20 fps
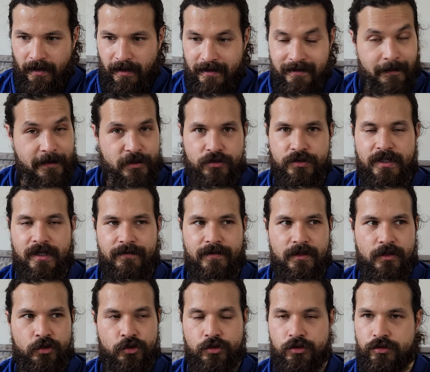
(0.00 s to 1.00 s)
Ça m'a changé la vie.
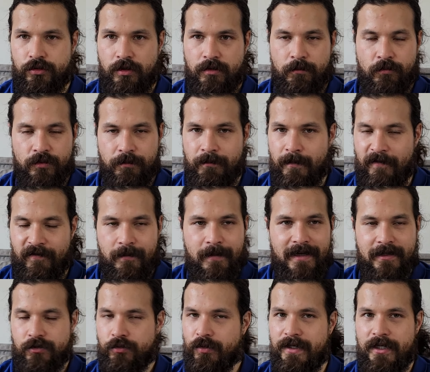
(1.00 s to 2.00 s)
Je sens que ma
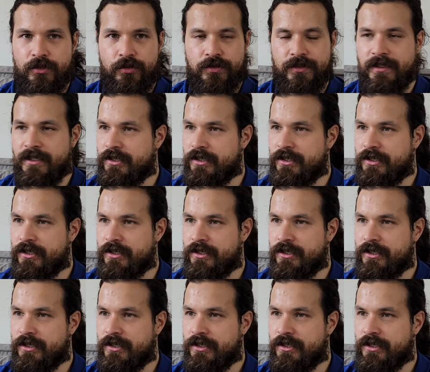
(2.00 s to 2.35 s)
vibration, elle a changé.